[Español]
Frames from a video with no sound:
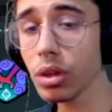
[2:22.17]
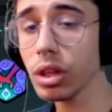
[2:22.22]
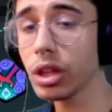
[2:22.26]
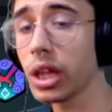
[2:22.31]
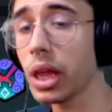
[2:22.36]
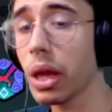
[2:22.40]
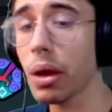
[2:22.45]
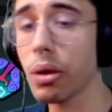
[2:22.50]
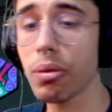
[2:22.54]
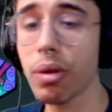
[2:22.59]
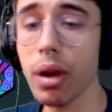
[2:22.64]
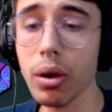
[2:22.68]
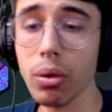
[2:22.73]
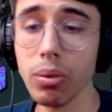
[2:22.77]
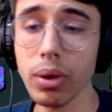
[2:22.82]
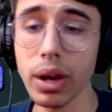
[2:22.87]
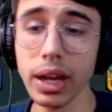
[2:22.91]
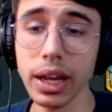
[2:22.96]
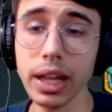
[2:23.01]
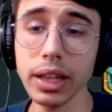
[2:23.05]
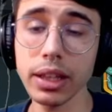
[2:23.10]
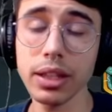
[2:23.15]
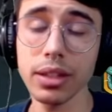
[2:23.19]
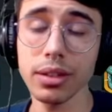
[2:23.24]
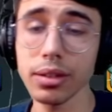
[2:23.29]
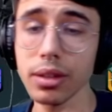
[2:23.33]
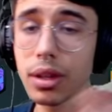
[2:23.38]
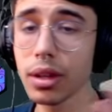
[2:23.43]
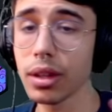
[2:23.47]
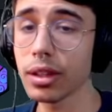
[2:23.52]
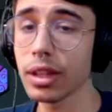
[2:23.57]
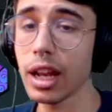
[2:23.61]
Se daban una runa gratis
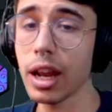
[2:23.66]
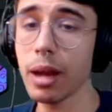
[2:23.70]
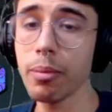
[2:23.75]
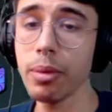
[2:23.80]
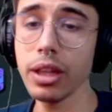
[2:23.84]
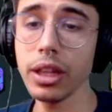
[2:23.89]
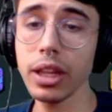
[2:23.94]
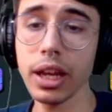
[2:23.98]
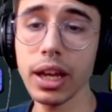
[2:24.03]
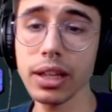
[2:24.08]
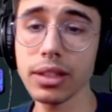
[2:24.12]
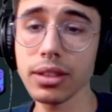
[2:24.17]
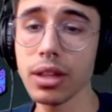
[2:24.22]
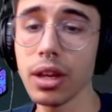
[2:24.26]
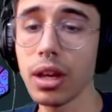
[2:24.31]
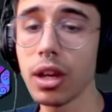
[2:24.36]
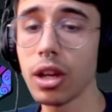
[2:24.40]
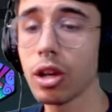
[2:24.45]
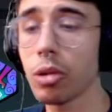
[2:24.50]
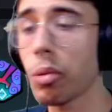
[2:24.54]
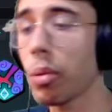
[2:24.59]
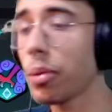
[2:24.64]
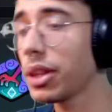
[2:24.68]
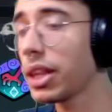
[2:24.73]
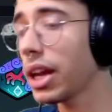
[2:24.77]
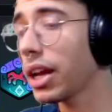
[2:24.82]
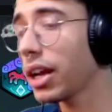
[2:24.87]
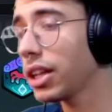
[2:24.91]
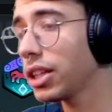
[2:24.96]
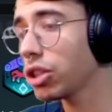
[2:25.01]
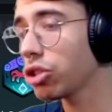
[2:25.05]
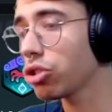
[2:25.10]
de las místicas. Normalmente la
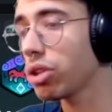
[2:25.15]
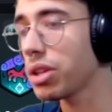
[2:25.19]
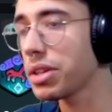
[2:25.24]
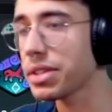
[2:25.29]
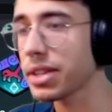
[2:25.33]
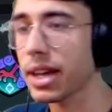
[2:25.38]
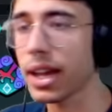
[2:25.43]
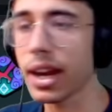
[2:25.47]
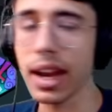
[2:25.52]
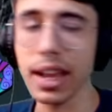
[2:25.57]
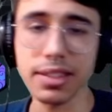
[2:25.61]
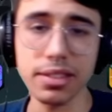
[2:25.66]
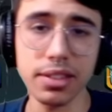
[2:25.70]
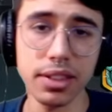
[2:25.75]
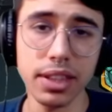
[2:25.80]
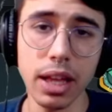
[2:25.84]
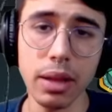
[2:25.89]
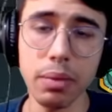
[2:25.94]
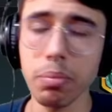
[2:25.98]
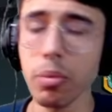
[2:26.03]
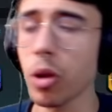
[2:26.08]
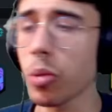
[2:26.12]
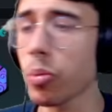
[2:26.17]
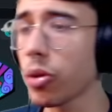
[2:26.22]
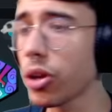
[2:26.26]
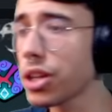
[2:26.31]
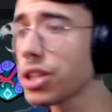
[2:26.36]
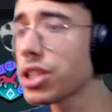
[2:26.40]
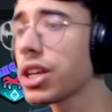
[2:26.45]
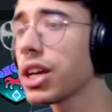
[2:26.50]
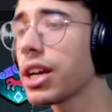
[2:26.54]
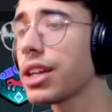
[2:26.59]
gente solía sacar las stand, pero
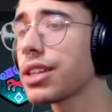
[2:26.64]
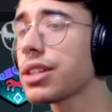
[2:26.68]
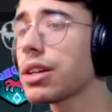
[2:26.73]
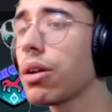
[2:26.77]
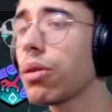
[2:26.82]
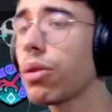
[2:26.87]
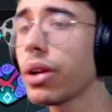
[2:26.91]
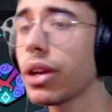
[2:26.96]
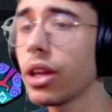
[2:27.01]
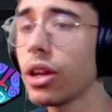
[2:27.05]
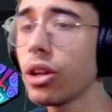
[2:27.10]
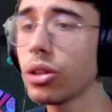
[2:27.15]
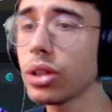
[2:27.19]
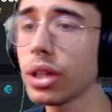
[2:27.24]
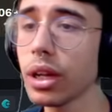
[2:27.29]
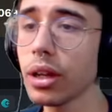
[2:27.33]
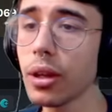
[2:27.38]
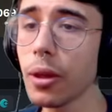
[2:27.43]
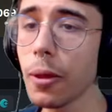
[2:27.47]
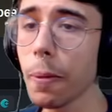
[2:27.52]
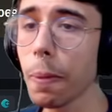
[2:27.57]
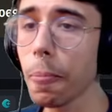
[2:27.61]
podía llegar a sacar cualquier otra.